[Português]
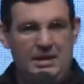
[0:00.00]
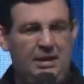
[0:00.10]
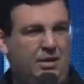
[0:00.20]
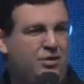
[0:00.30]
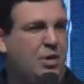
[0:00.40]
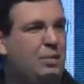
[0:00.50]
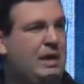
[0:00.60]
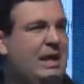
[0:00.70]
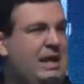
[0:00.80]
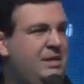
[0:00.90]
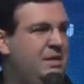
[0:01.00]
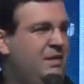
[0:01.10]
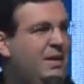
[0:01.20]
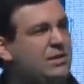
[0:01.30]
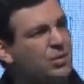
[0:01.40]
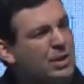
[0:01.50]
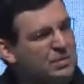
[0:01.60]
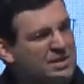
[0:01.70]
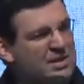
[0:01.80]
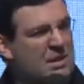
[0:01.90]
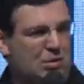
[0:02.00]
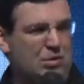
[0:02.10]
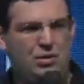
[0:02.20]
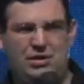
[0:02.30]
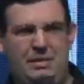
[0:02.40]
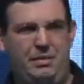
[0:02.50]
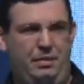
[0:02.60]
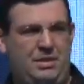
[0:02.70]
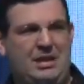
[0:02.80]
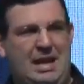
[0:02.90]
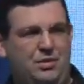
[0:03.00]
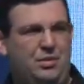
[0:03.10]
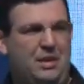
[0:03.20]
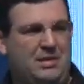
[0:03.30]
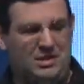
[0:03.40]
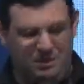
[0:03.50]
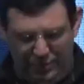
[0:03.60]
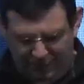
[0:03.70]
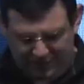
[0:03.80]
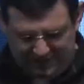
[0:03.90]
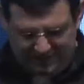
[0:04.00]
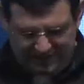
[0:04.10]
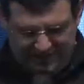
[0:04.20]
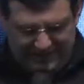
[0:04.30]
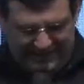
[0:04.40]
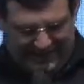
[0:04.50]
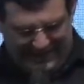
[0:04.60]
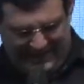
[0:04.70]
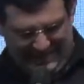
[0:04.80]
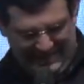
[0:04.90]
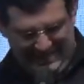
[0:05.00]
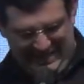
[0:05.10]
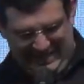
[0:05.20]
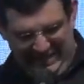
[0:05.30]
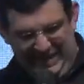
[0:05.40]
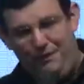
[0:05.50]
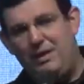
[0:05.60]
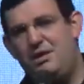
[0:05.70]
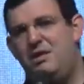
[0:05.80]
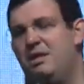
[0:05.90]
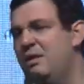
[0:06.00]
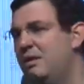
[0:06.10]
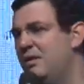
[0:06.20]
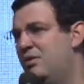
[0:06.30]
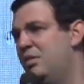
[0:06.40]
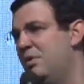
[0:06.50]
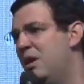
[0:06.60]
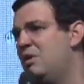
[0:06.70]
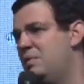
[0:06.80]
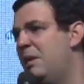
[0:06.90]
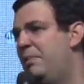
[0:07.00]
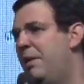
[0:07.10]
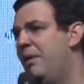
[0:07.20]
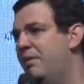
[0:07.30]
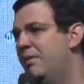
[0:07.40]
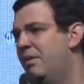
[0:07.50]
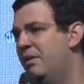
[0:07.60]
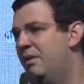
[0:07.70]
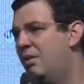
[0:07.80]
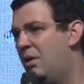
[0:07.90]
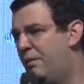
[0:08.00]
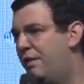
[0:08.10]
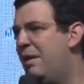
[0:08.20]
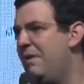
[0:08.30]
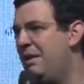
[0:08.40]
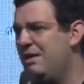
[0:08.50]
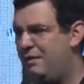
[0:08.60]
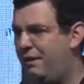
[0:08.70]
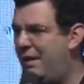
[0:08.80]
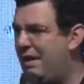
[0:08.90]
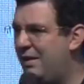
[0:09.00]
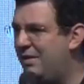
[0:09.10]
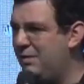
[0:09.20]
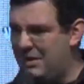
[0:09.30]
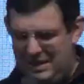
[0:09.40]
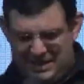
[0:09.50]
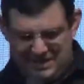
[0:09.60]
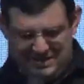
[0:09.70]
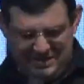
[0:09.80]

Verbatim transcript: E nós, como igreja, de vez em quando precisamos nos debruçar sobre essas profecias e refletir sobre o nosso papel como família de fé, como igreja,